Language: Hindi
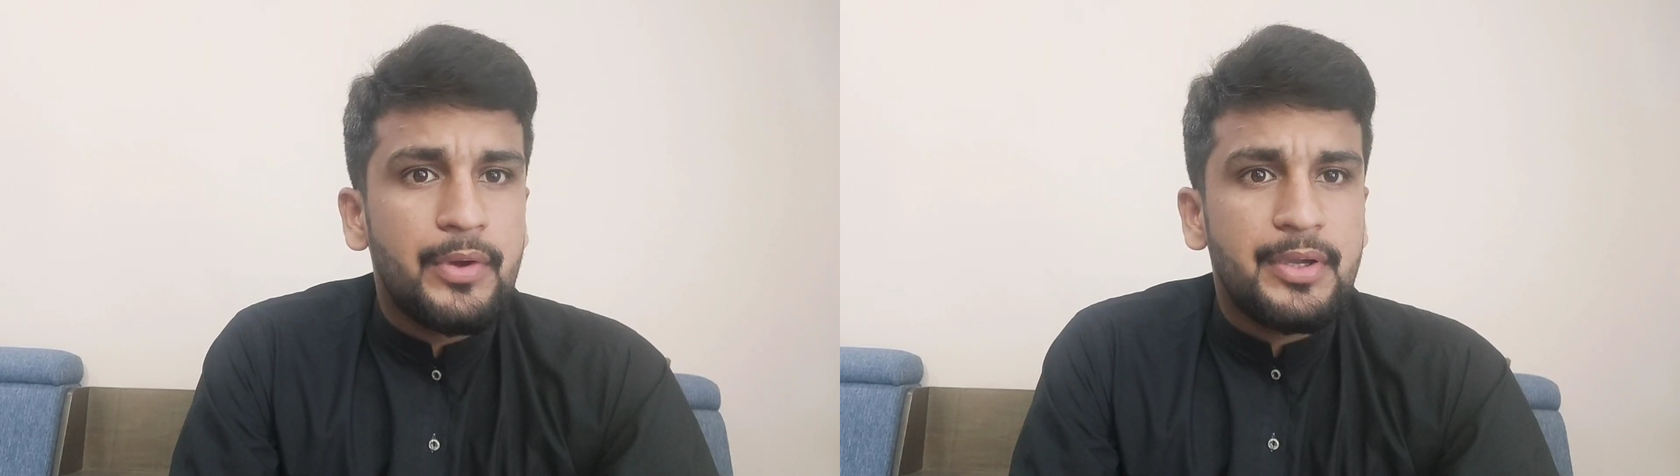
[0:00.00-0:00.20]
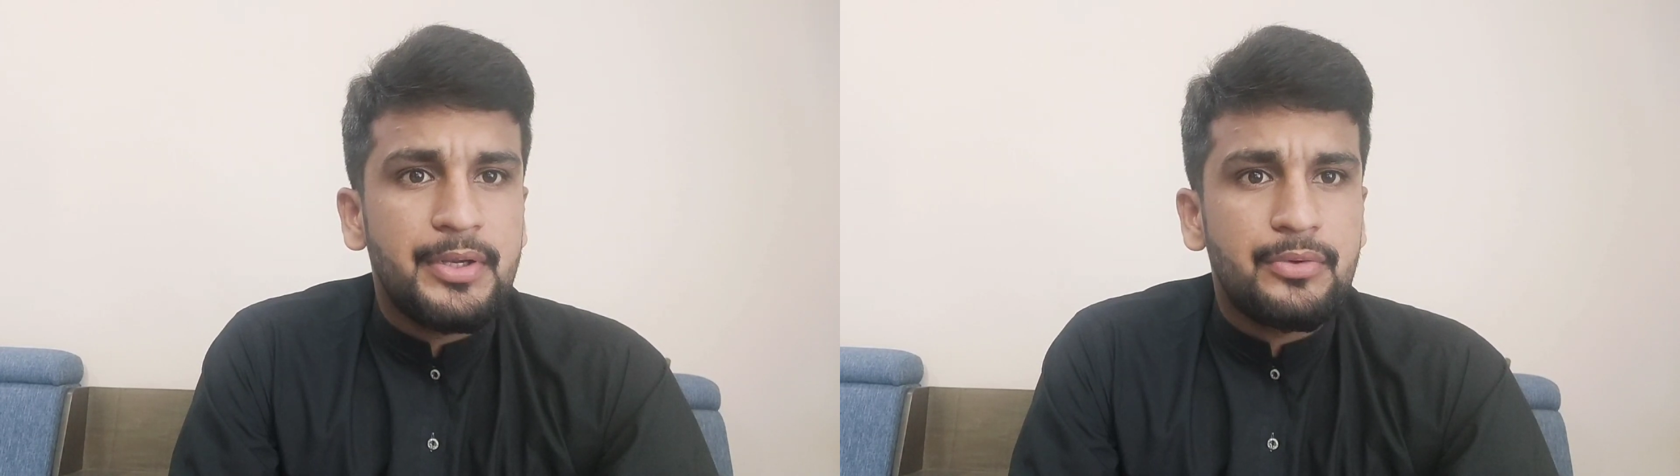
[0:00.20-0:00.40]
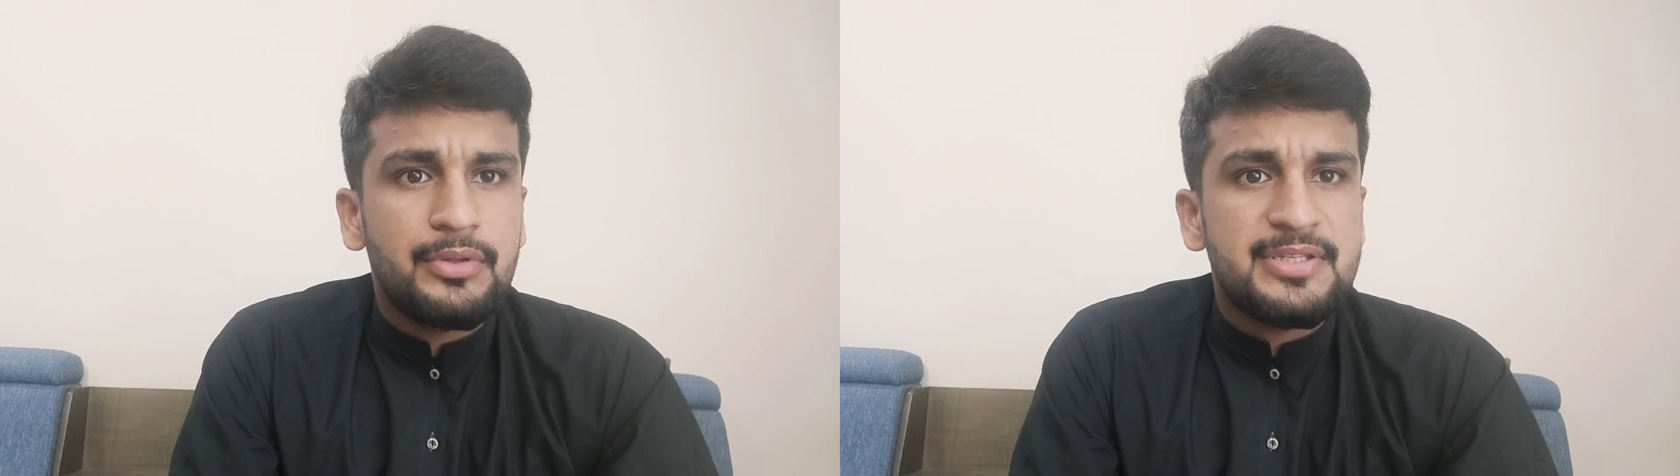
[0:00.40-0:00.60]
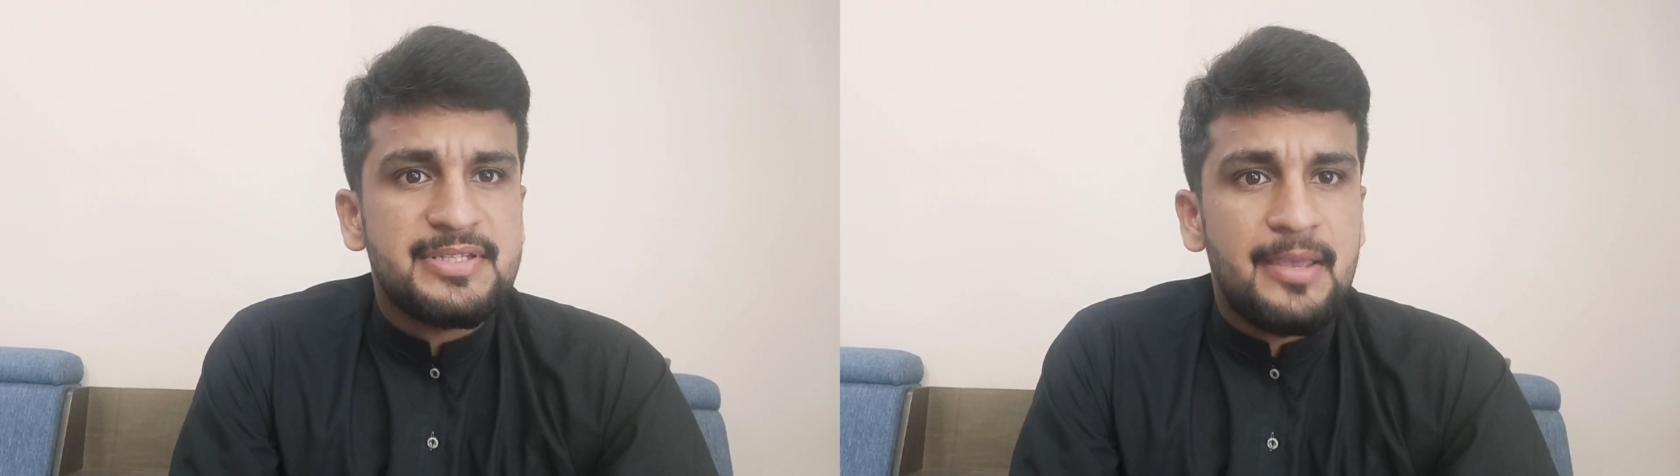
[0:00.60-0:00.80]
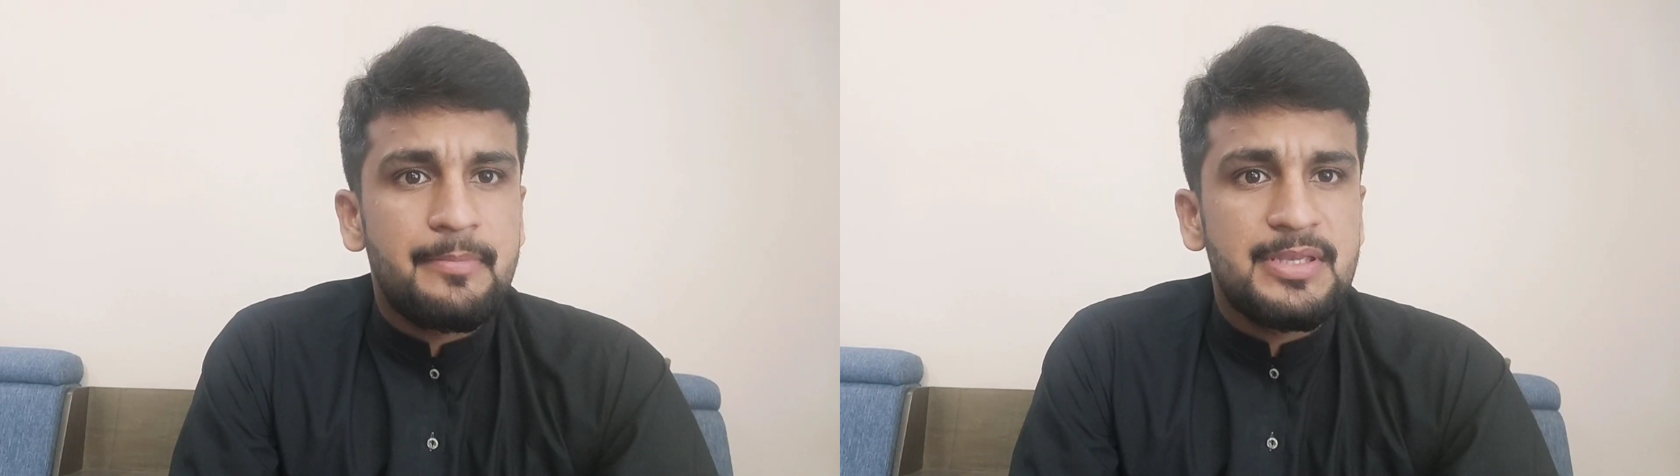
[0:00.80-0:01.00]
गोइंग इन टू द
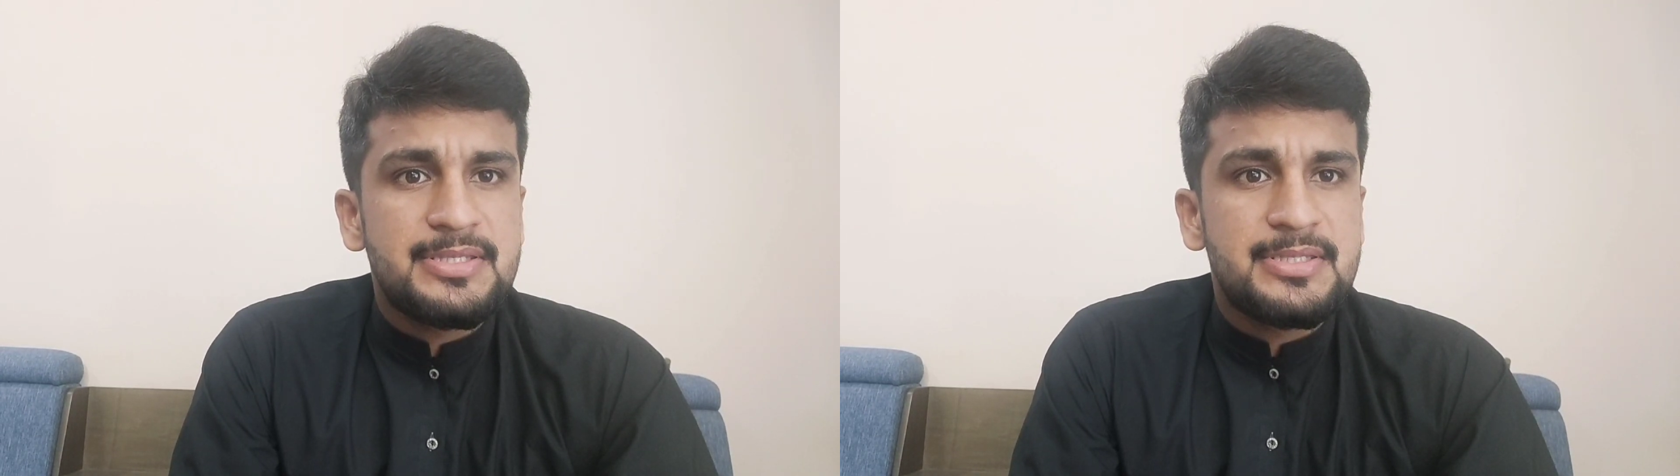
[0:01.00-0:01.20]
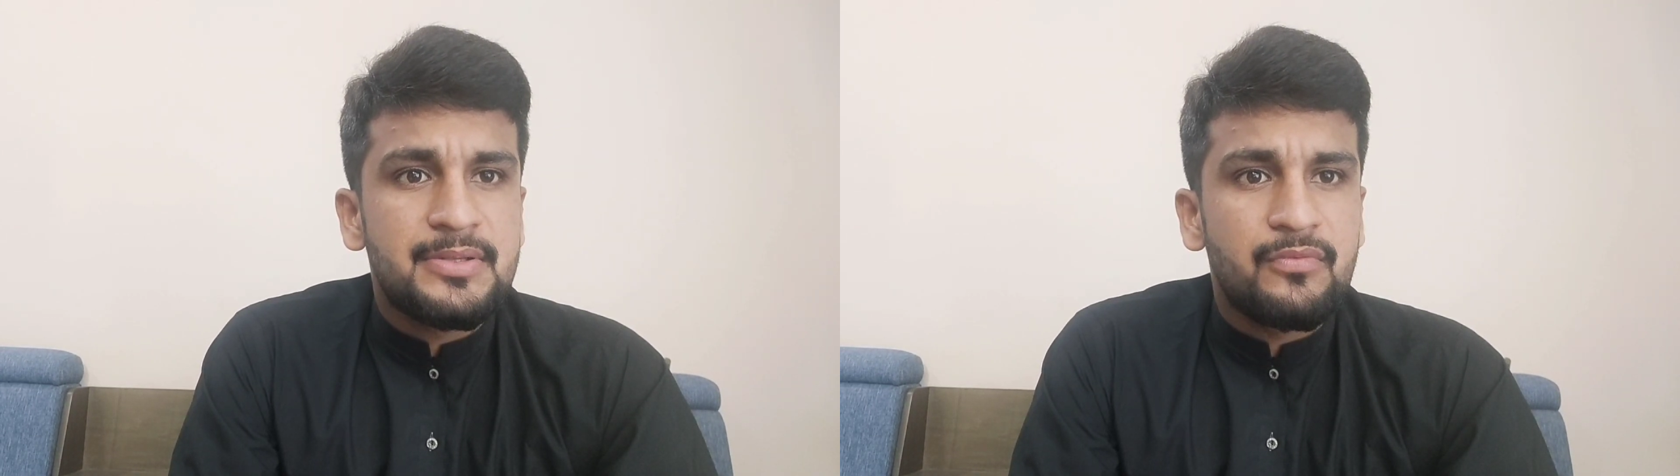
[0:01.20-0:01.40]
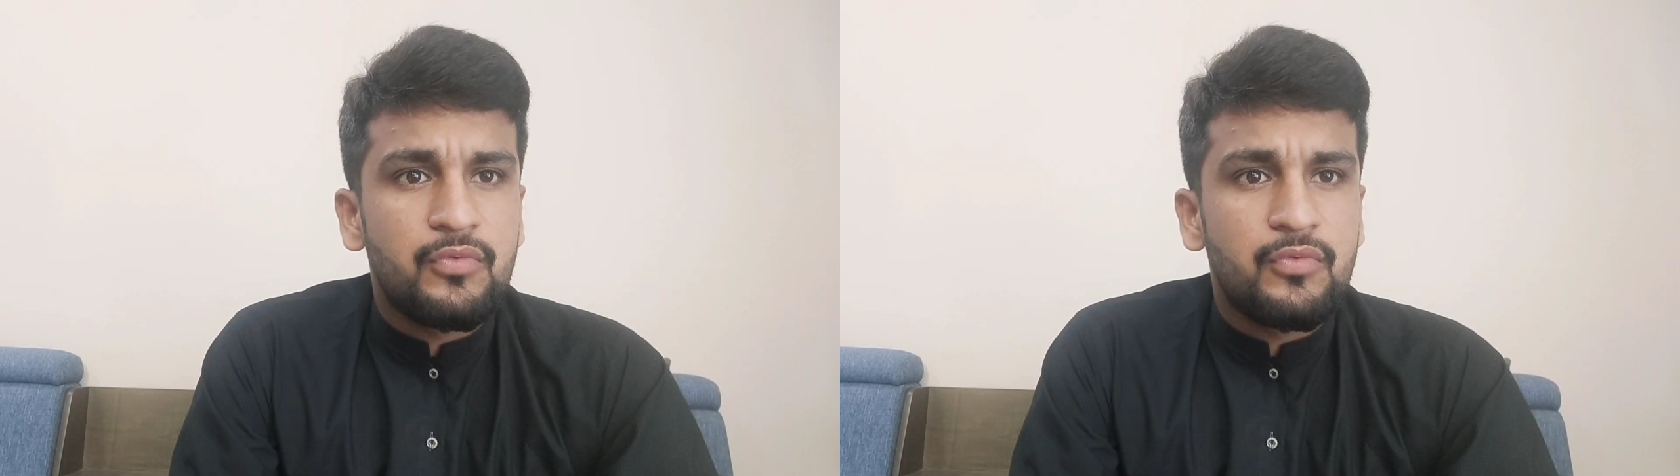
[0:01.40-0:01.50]
सेमीज़